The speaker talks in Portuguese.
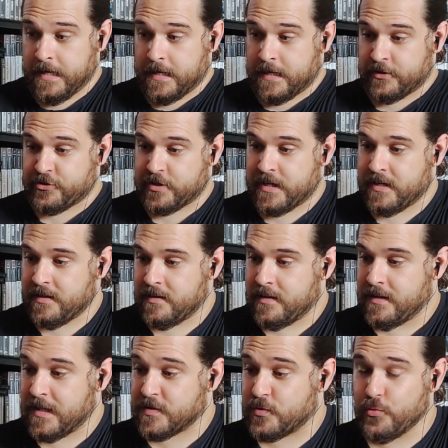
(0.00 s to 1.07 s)
Cá está,
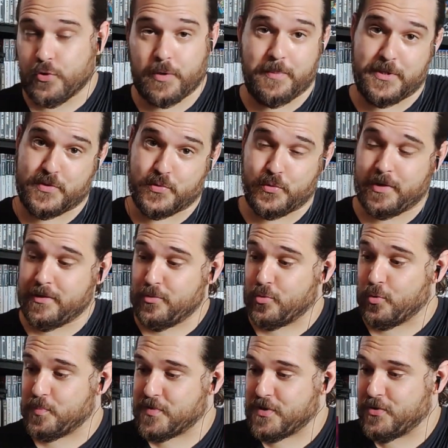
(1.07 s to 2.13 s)
Yasunori Mitsuda, o
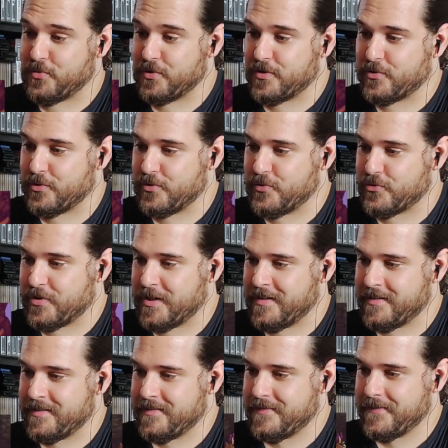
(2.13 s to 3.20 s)
compositor de Chrono Trigger.